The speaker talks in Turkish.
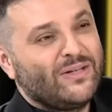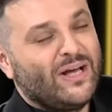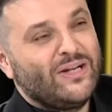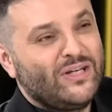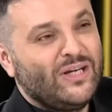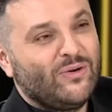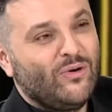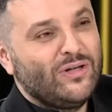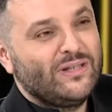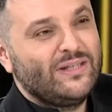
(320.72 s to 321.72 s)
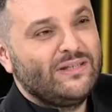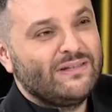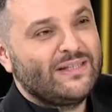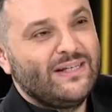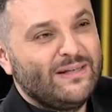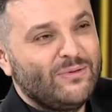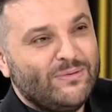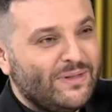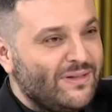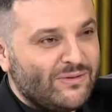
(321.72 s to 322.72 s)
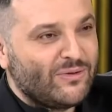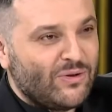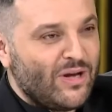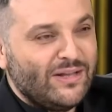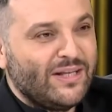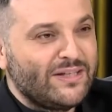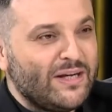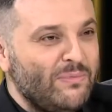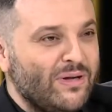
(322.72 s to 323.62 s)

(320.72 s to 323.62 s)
hani gir oyna dediği ve seninle böyle bir enteresan bir